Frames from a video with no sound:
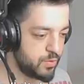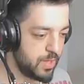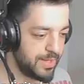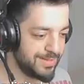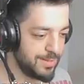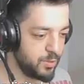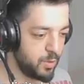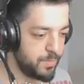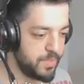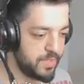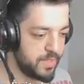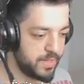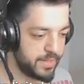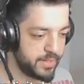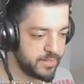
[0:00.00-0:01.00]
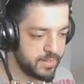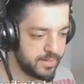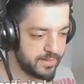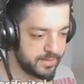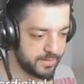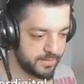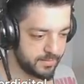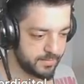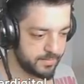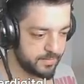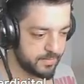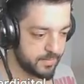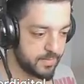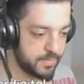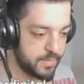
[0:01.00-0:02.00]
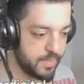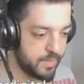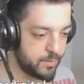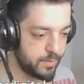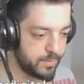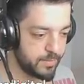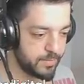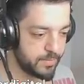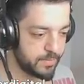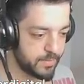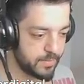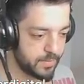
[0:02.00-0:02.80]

Şu an lobiyi garantiledin. Geliyorum.